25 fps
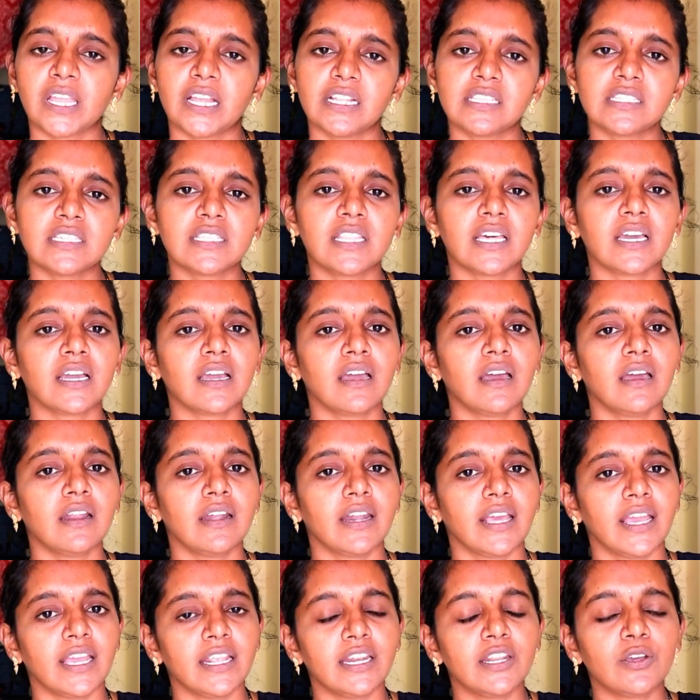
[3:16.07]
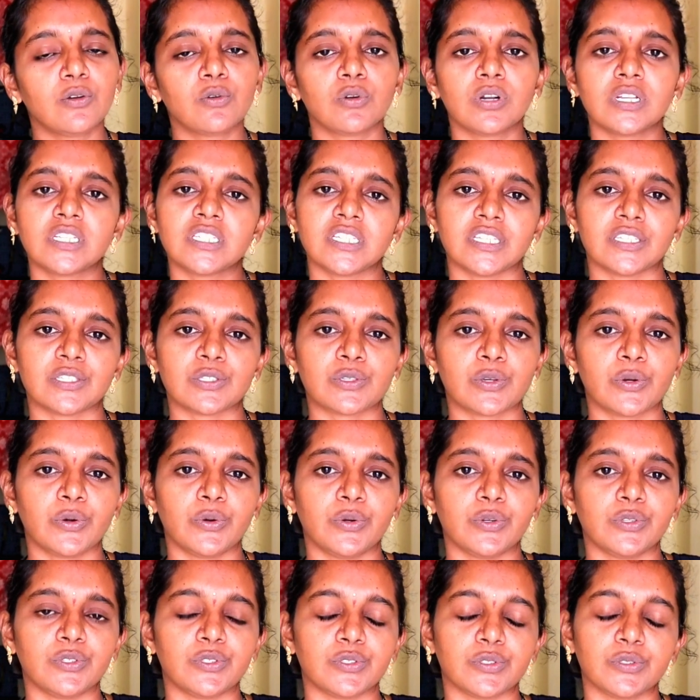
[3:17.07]
ఖచ్చితంగా డైలీ కూడా
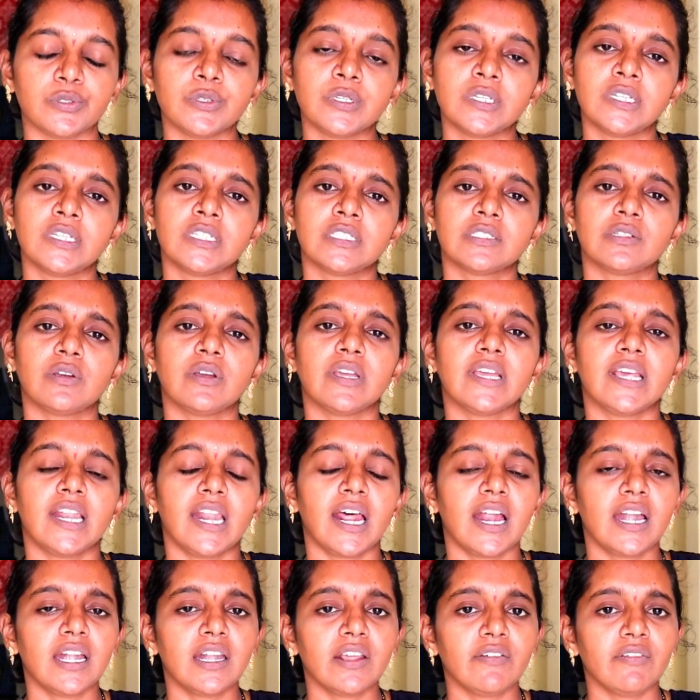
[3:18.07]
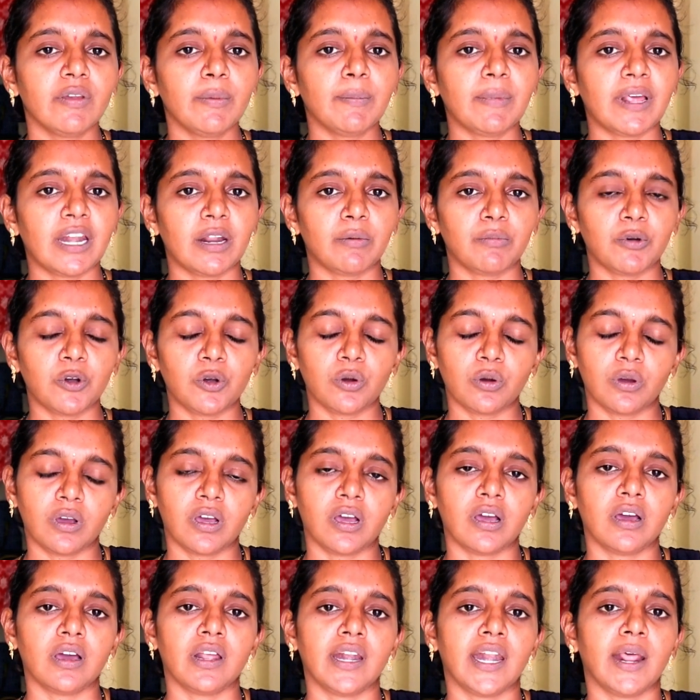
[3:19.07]
చేసుకోవచ్చు సో ఇలాంటివి మనము
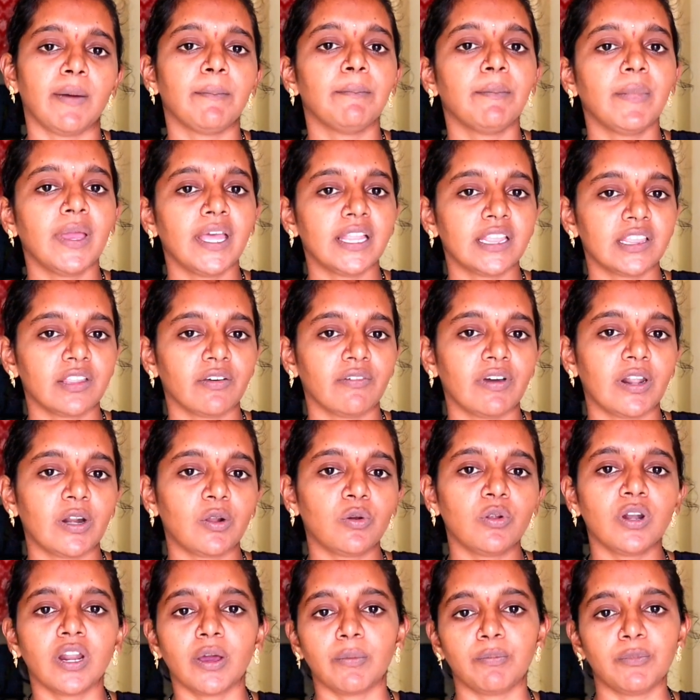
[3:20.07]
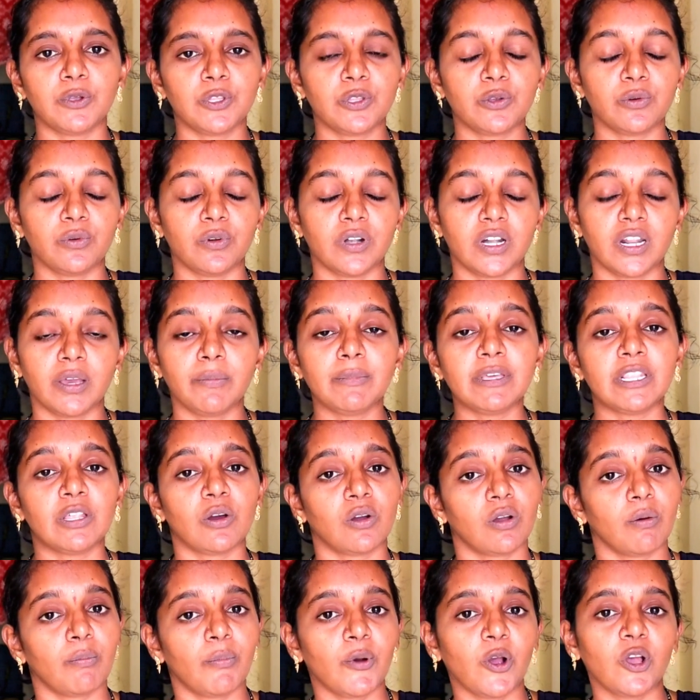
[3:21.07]
నమ్మేంత వరకు నమ్ముతూ ఉంటాం
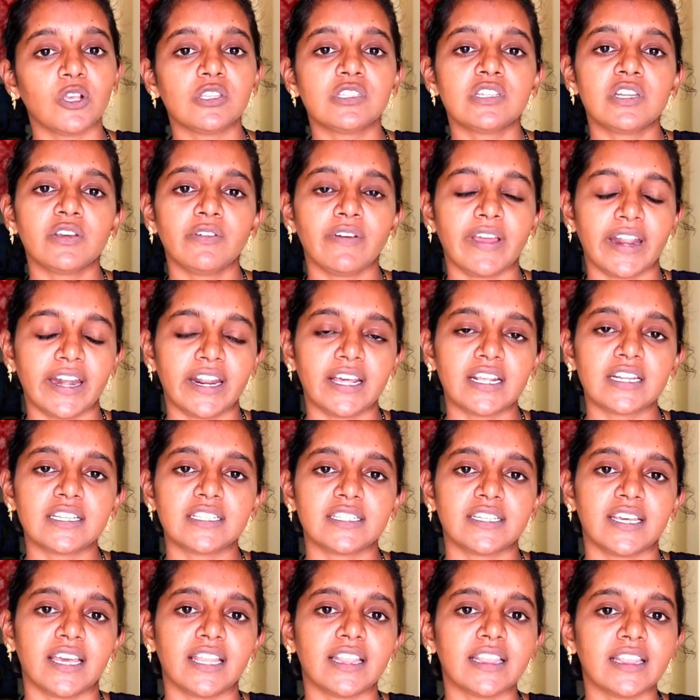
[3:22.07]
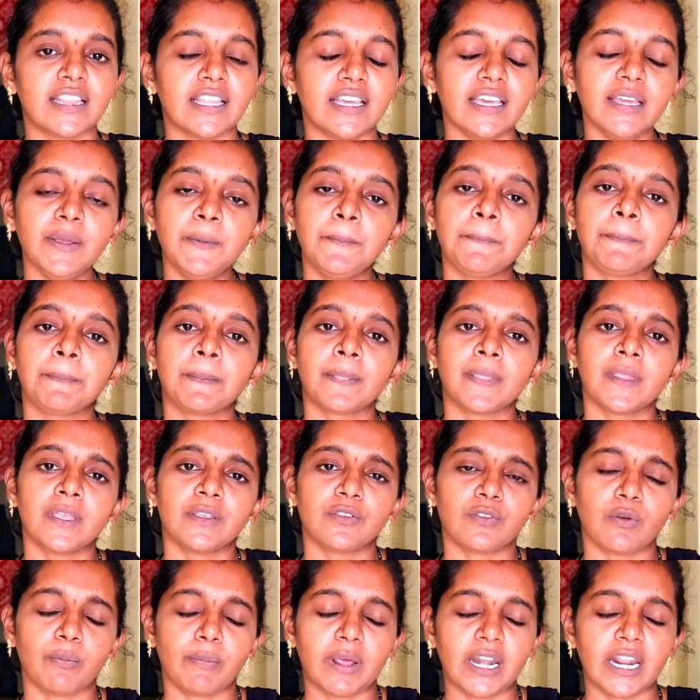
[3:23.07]
ఇది ఒక పాజిటివ్ ఎనర్జీ అంతే
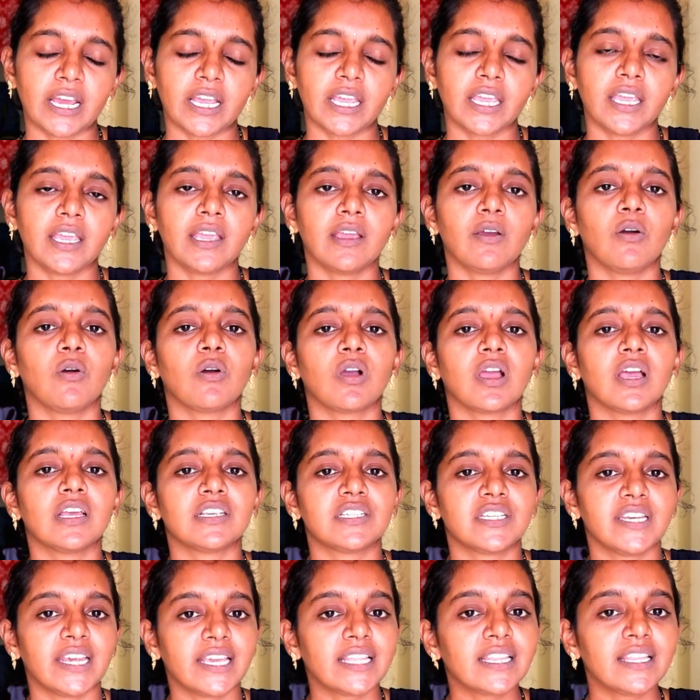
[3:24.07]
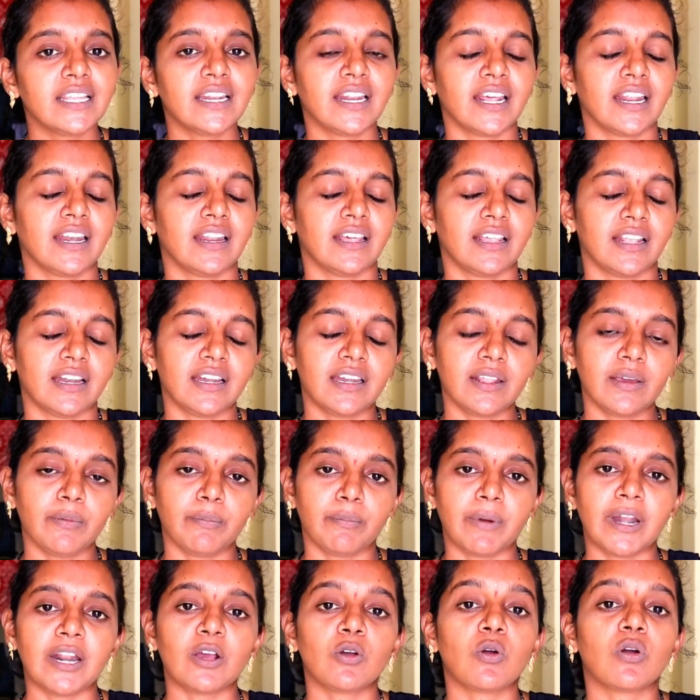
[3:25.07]
సో మనకి ఒక శక్తిని అనేది అంటే
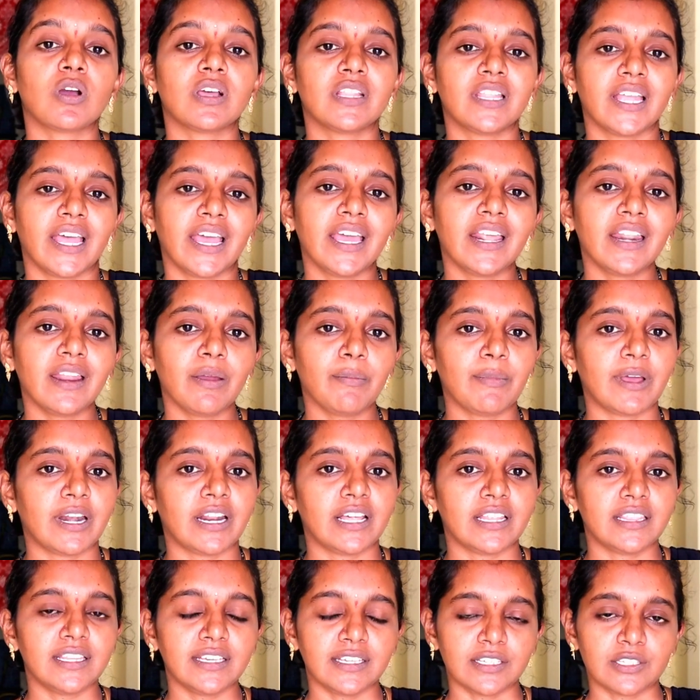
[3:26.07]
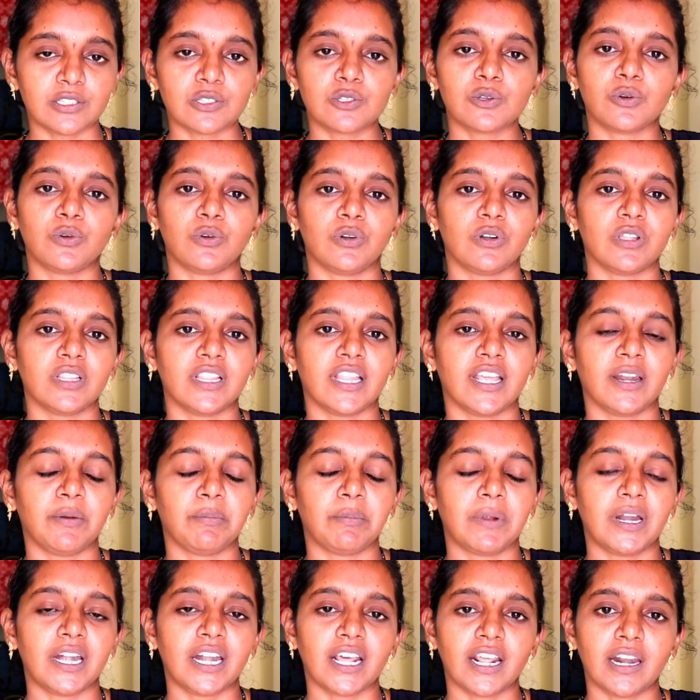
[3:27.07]
మనకు ఒక ధైర్యం అనేది ఇస్తూ ఉంటుంది
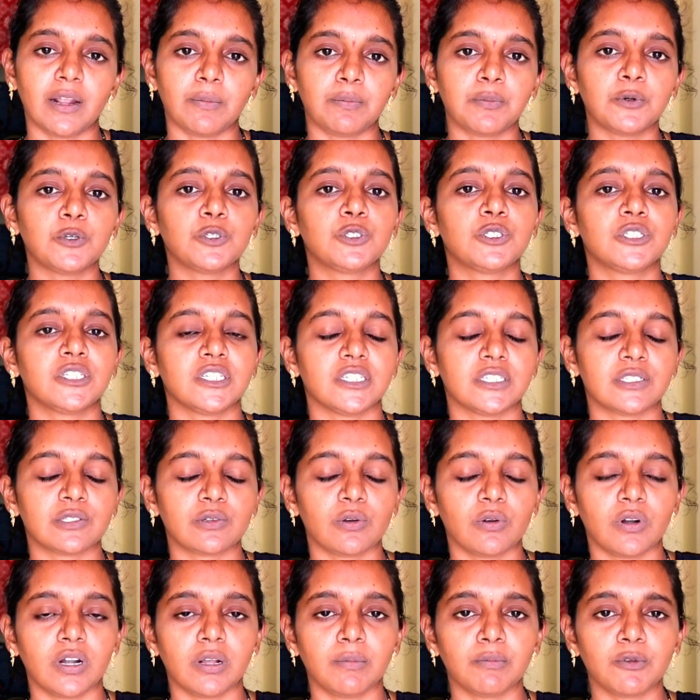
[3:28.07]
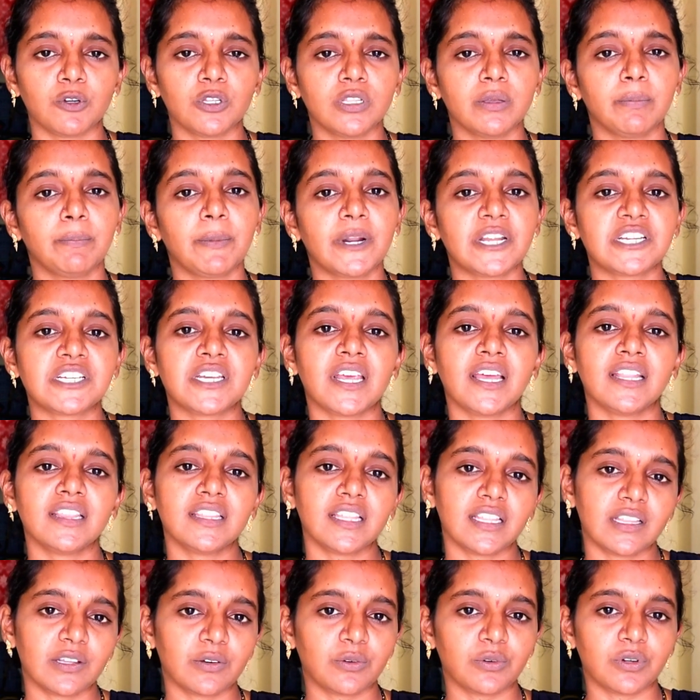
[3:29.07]
అనమాట అలా పూజ చేసుకోవడం కొంచెం
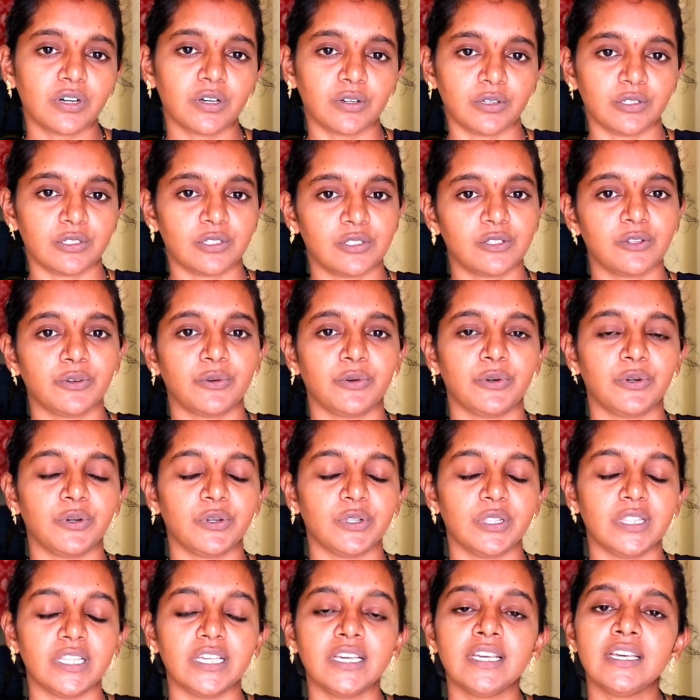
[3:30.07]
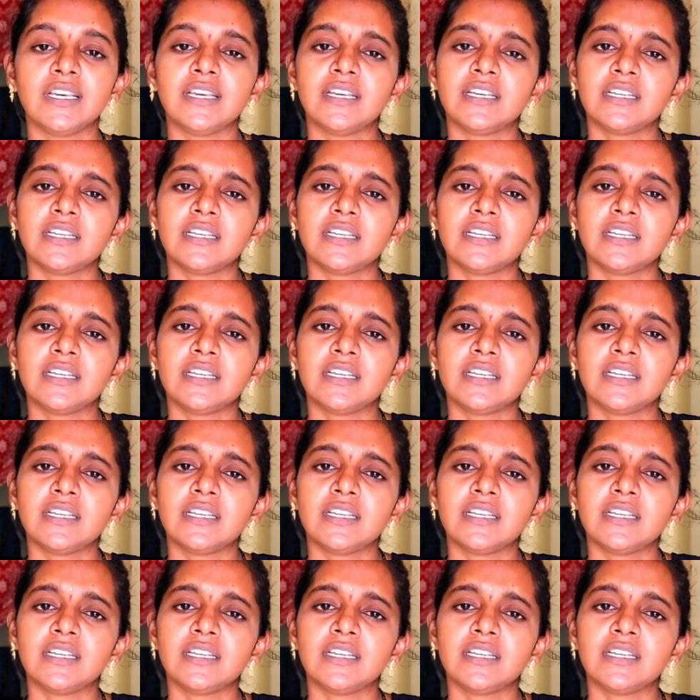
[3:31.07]
ప్రశాంతత కూడా వస్తూ ఉంటుంది